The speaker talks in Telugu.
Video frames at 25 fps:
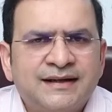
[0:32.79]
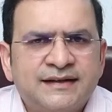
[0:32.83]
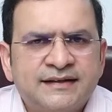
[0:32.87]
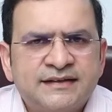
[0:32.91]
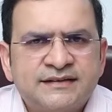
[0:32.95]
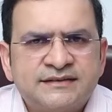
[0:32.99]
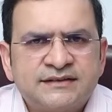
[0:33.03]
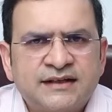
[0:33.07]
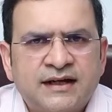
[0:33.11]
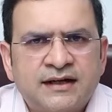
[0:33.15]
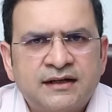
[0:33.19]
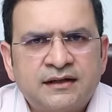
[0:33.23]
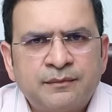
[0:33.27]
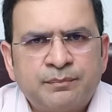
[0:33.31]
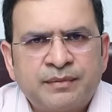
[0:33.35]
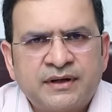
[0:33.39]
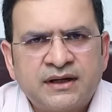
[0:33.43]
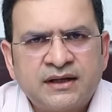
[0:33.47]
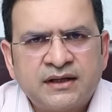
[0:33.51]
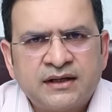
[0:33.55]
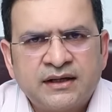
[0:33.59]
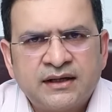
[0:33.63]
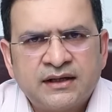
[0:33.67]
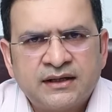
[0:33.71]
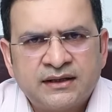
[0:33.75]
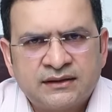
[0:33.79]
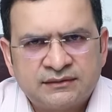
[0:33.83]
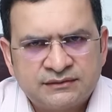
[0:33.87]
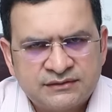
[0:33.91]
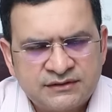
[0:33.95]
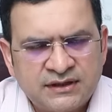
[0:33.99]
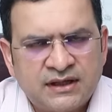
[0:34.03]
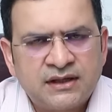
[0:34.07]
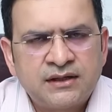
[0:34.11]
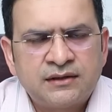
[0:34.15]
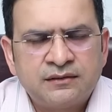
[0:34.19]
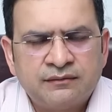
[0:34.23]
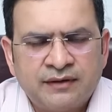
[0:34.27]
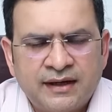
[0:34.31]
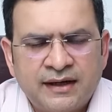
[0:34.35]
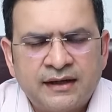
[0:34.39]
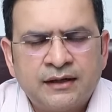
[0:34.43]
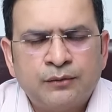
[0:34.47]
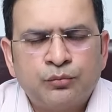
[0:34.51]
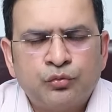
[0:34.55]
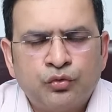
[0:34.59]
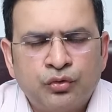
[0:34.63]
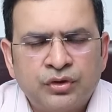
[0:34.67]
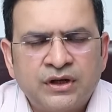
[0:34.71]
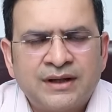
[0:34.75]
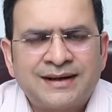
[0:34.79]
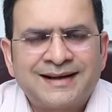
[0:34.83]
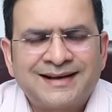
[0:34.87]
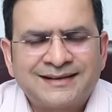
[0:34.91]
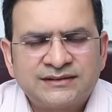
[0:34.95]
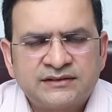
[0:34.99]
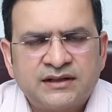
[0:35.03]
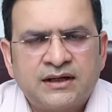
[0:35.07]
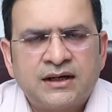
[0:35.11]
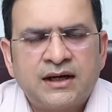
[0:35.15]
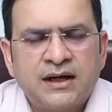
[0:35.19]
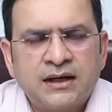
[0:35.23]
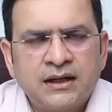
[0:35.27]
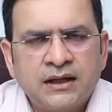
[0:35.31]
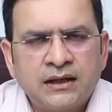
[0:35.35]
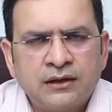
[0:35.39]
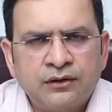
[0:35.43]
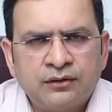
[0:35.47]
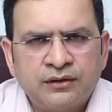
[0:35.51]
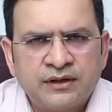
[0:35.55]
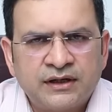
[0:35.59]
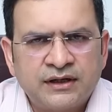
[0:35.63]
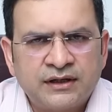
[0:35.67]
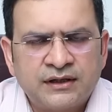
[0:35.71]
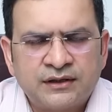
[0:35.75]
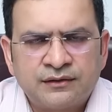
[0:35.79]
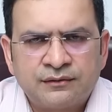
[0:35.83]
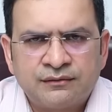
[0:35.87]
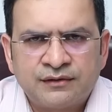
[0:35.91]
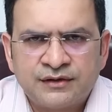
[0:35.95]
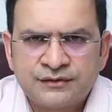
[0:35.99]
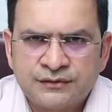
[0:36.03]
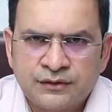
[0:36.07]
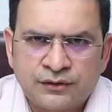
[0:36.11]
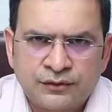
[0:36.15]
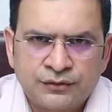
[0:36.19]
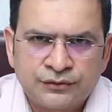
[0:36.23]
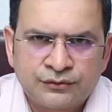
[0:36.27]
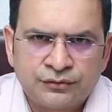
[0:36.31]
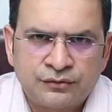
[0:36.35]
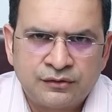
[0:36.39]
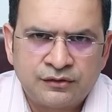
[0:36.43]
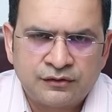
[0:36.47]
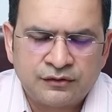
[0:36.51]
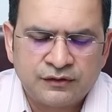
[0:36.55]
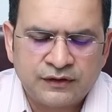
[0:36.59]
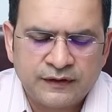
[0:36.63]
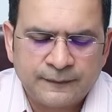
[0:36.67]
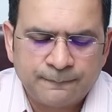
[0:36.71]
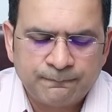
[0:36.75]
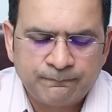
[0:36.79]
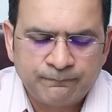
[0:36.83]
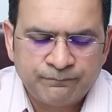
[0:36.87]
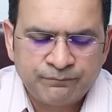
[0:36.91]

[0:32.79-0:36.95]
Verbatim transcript: ఈ స్టెంట్ ప్రక్రియ స్టెంట్ వేయడం గుండె రక్తనాళాల్లో అనేటువంటి జరుగుతూ ఉంటుంది